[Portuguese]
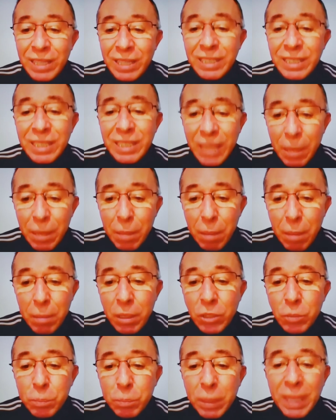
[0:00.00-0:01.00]

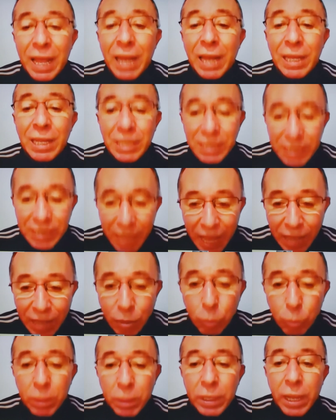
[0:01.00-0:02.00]
extremamente
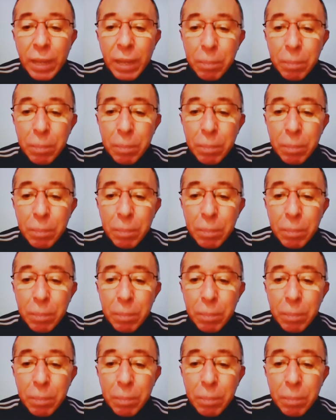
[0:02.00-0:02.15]
penalizados